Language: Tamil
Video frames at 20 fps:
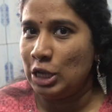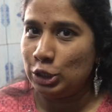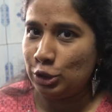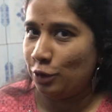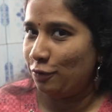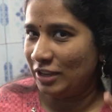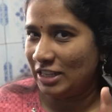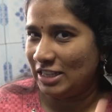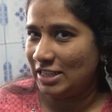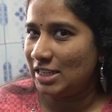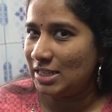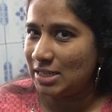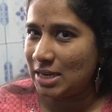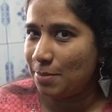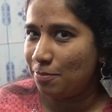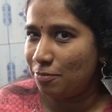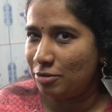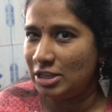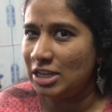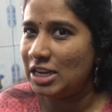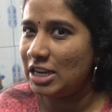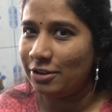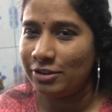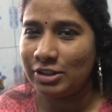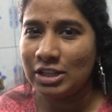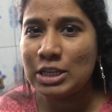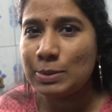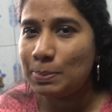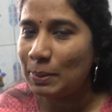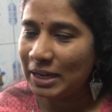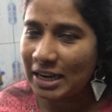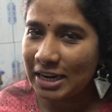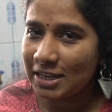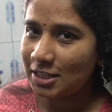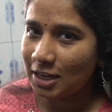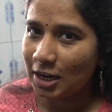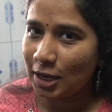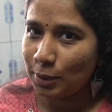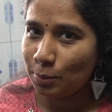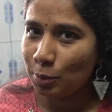ஸோ ஃபஸ்ட்டு ஸ்டெப் வந்து நீங்கள் வந்து
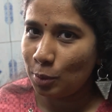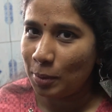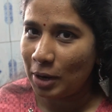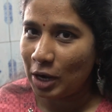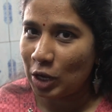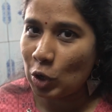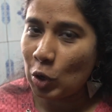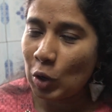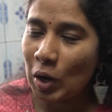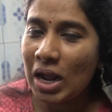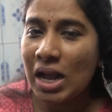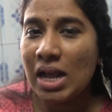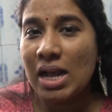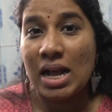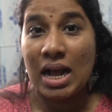ஸ்பிட்டன்ஸ் எல்லாம் ரிமூவ் பண்ணிக்கோங்க